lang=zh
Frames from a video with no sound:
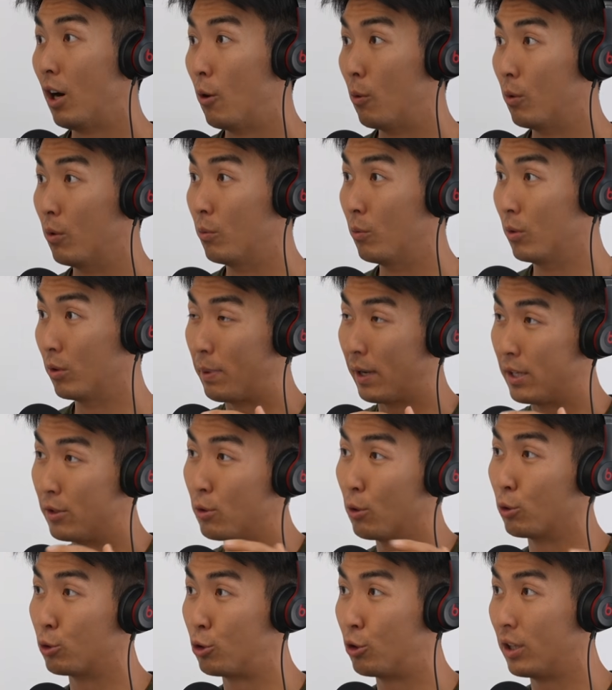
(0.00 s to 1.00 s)
哦，我朋
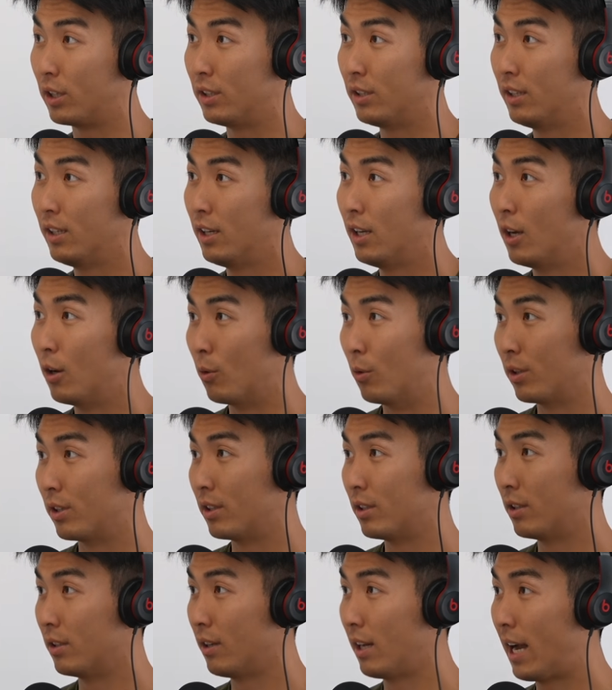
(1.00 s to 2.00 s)
友圈，没有，可是我
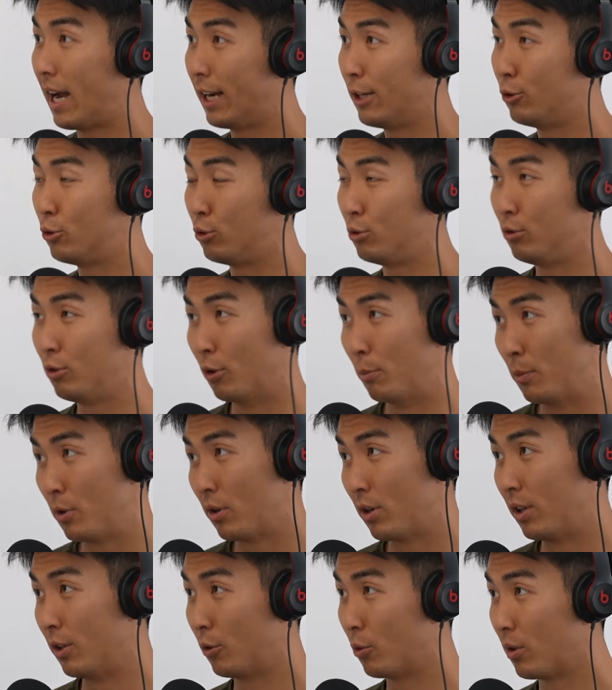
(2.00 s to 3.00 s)
的 IG 有没
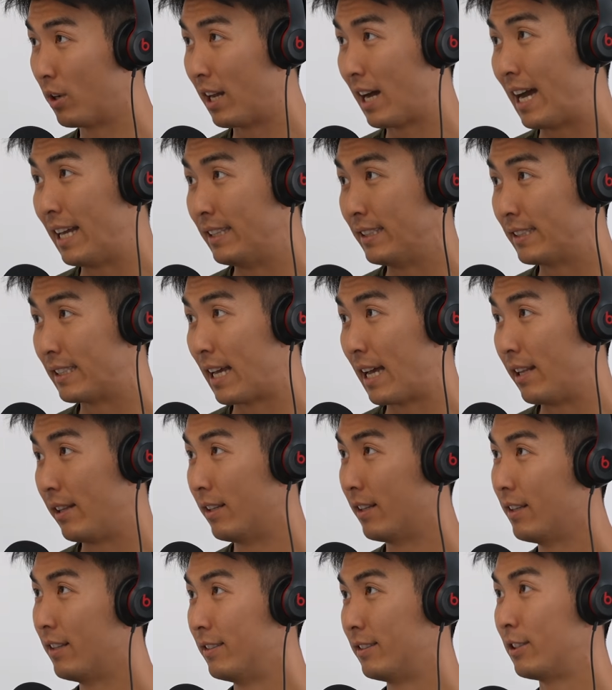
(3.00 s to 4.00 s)
有很多人按赞？是
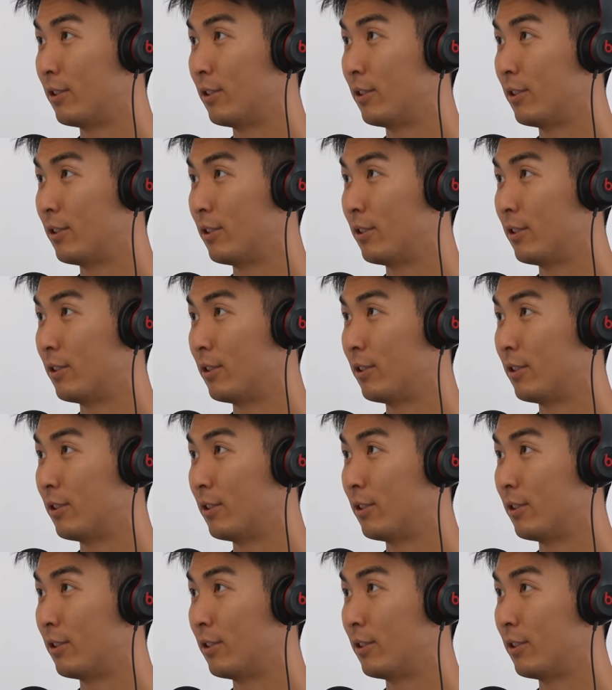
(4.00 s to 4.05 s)
是是，